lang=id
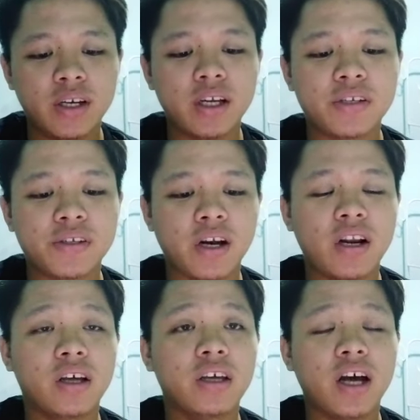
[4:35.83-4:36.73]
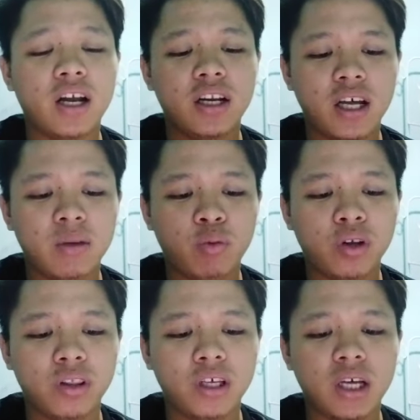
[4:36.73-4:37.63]
Dan sekali lagi ahli-ahli
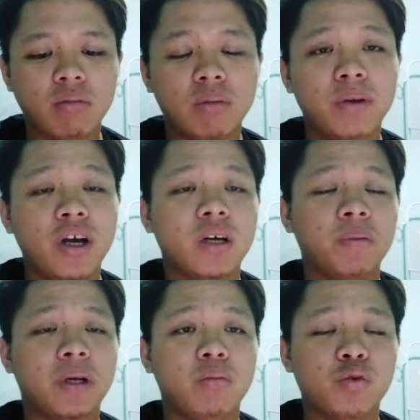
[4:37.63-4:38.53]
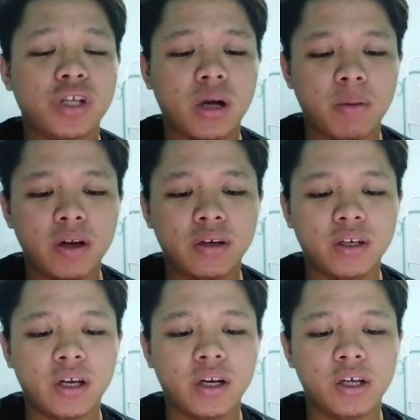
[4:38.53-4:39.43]
politik yang memihak kepada Musa Aman
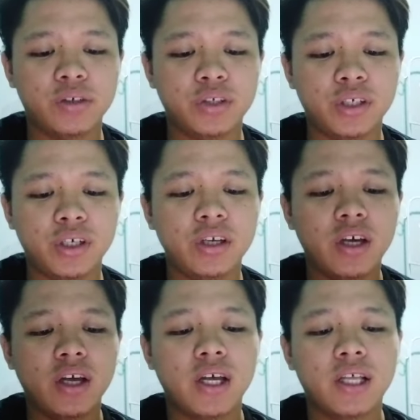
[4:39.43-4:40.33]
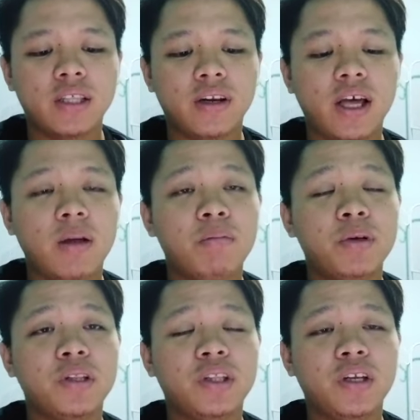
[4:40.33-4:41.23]
dan Hajiji telah
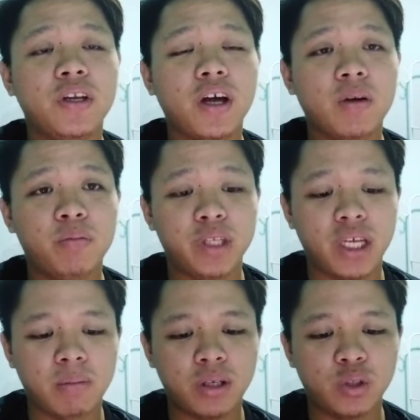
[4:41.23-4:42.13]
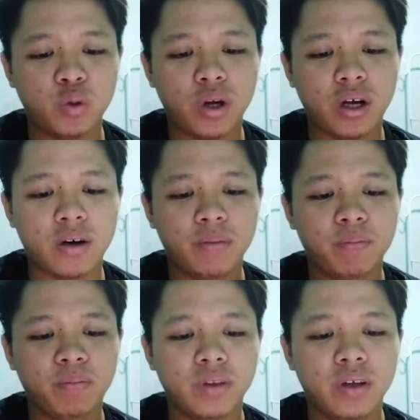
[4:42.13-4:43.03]
bertindak menyaman Johar.
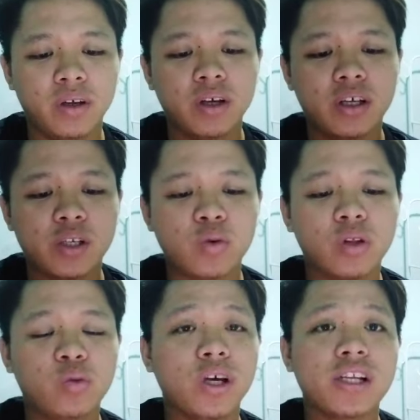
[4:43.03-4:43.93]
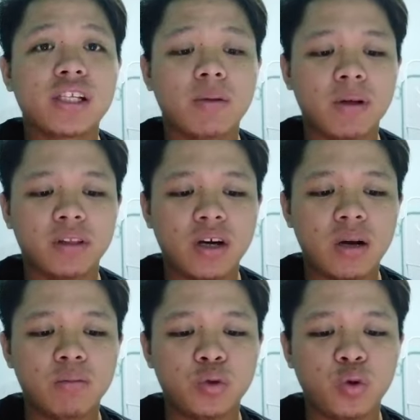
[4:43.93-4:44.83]
Suatu kes saman
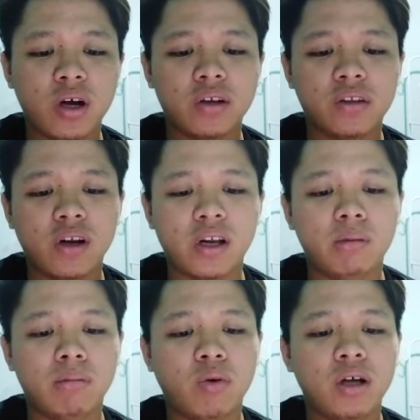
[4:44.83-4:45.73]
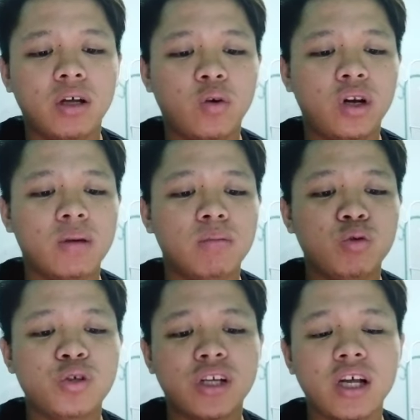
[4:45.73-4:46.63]
terhadap Johar telah dibawa oleh
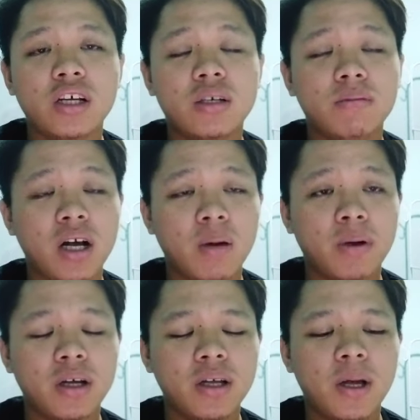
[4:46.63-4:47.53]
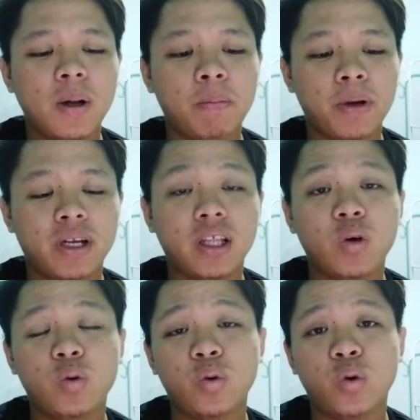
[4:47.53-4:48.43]
Musa ke mahkamah pada
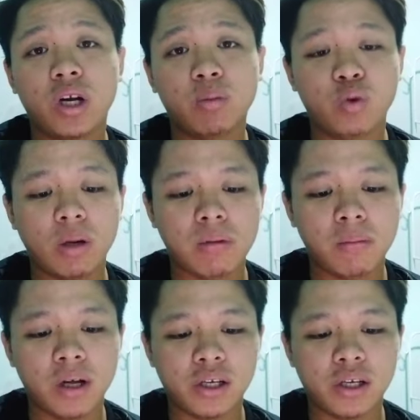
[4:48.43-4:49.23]
tahun 2018.